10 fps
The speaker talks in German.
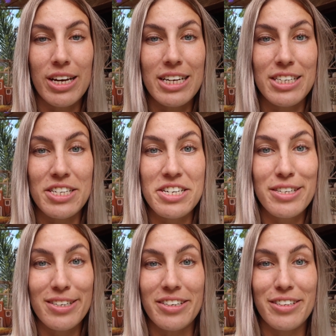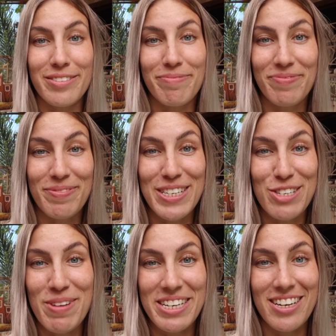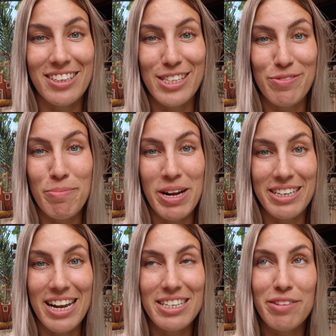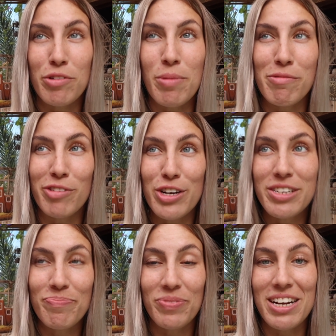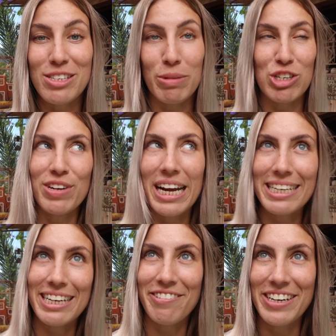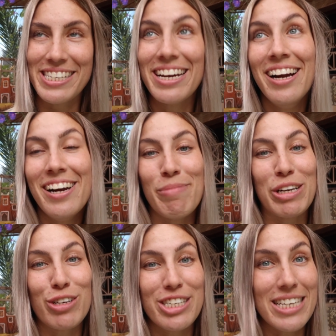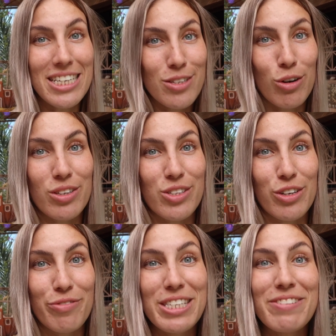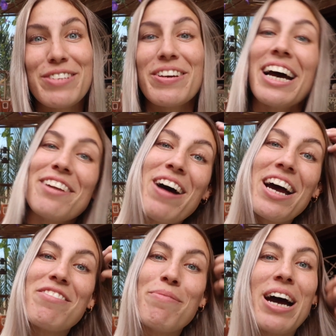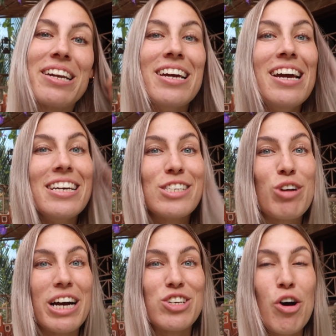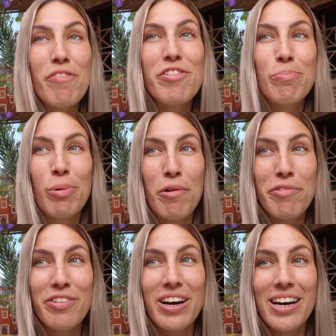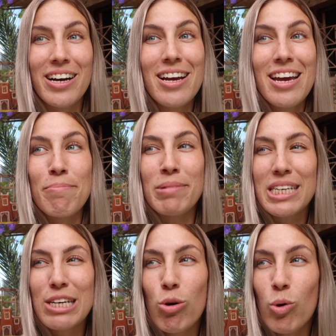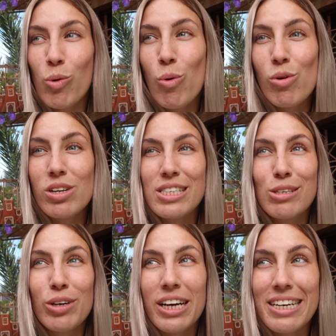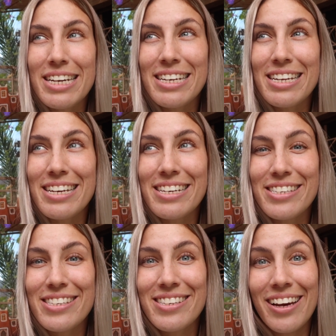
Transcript: und dann hattet ihr ähm, mal zu mir gesagt, dass wir mal den Eltern von meinem Freund, also meinen Schwiegereltern quasi, mal deutsches Essen kochen sollen. Und wisst ihr, was wir gerade machen? Wir machen so Kartoffelpuffer mit Kohl, Zucchinis